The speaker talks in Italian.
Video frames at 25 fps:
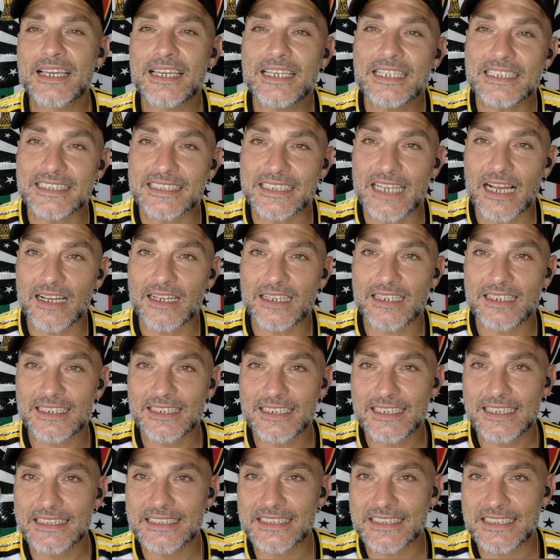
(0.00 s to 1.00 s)
Chissà,
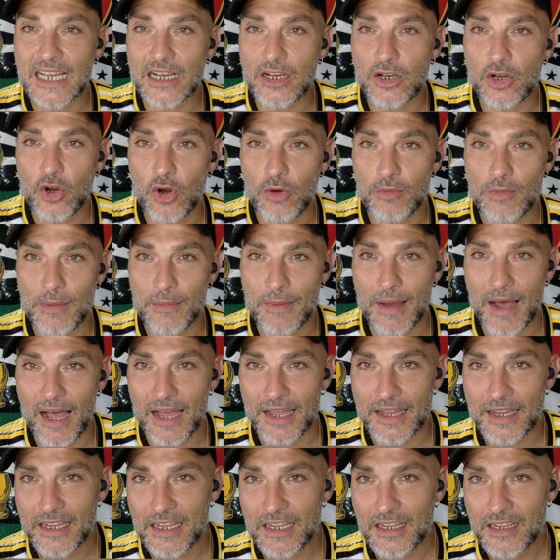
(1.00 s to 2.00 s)
chissà come
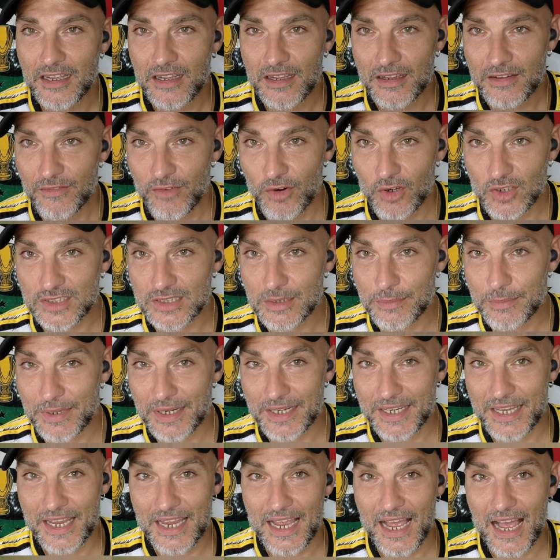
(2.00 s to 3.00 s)
mai, forse
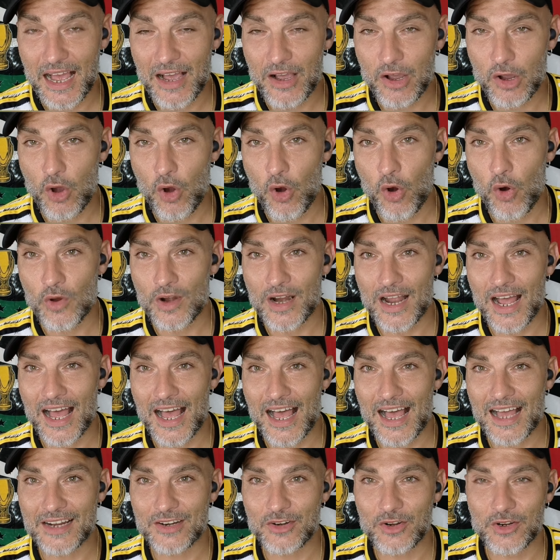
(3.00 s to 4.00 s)
perché
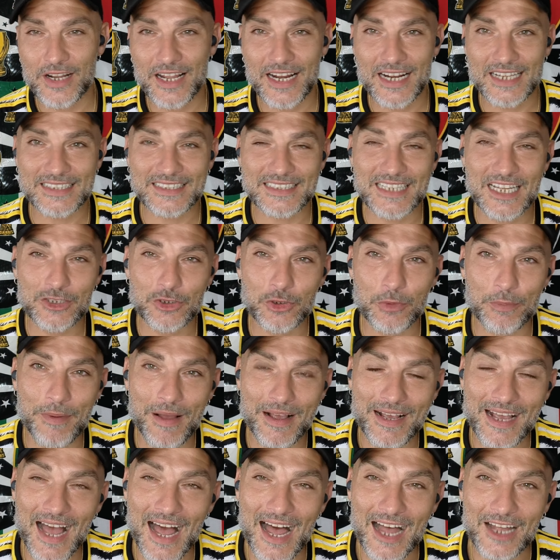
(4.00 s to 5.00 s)
ancora non era stato
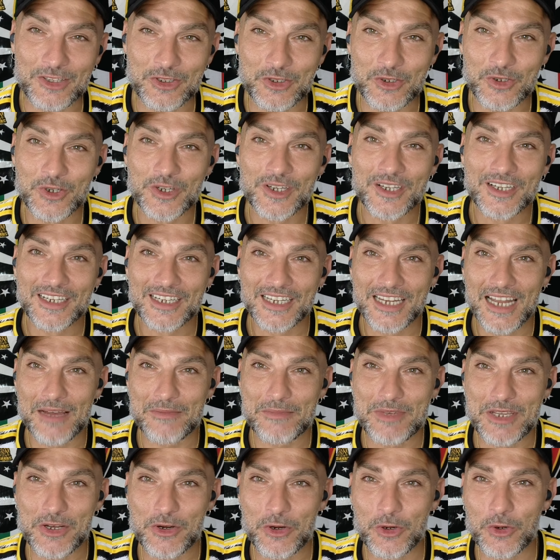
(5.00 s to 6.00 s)
pagato
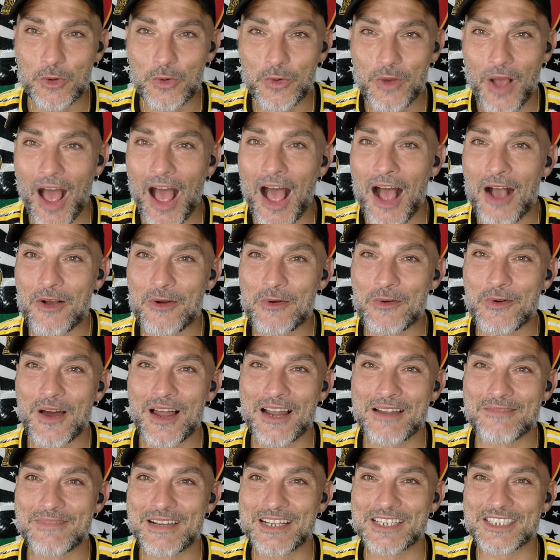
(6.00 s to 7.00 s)
l'amico Lukaku
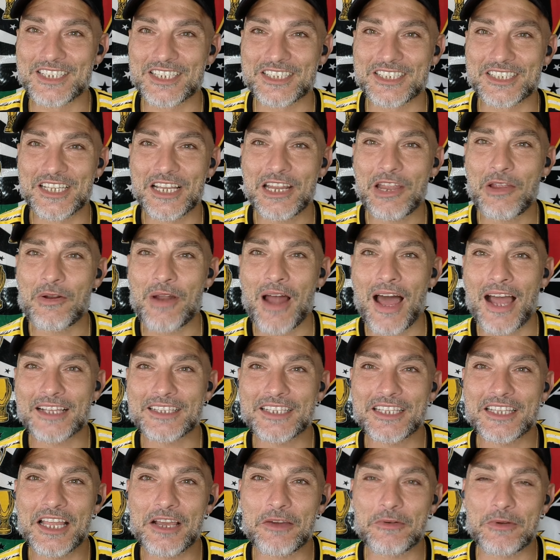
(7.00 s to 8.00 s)
al Manchester
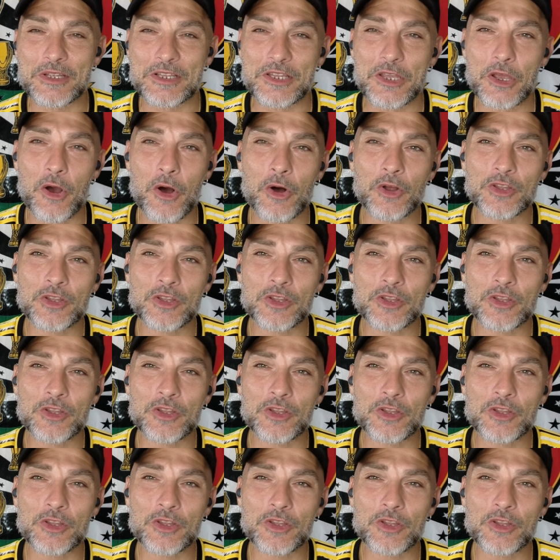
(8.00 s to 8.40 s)
United e quindi